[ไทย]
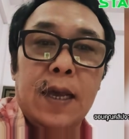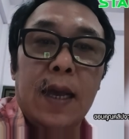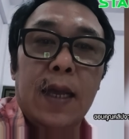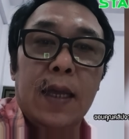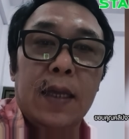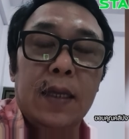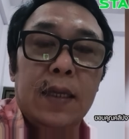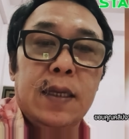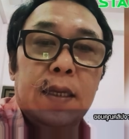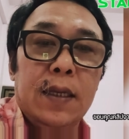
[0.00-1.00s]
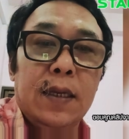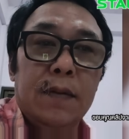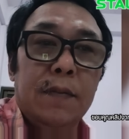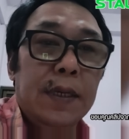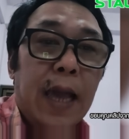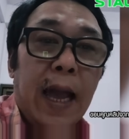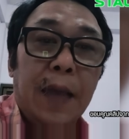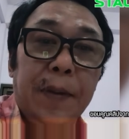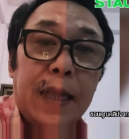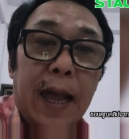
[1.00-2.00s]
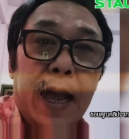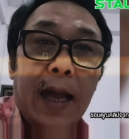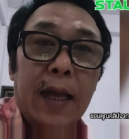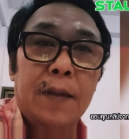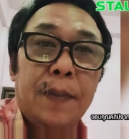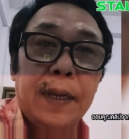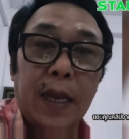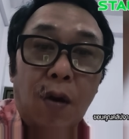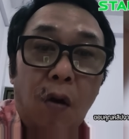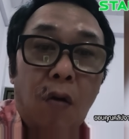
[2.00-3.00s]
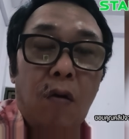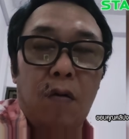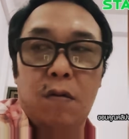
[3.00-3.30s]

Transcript: นะอยากให้พิธาเป็นนายก